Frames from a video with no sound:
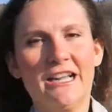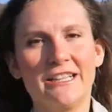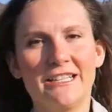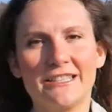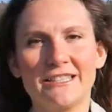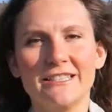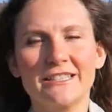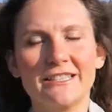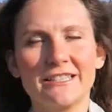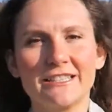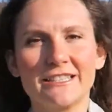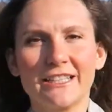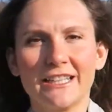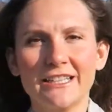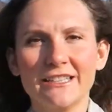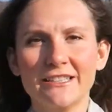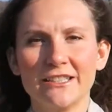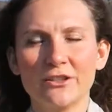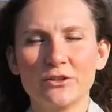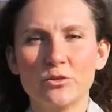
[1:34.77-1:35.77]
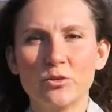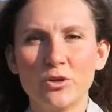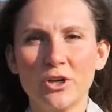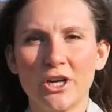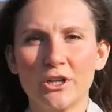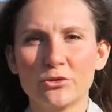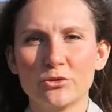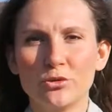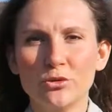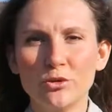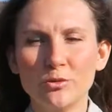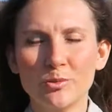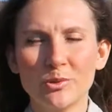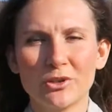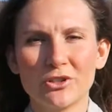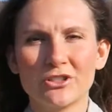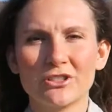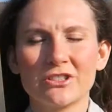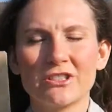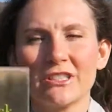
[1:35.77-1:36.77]
das ist ein richtig cooler Typ
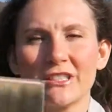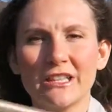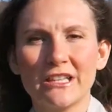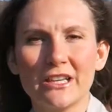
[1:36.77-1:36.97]
und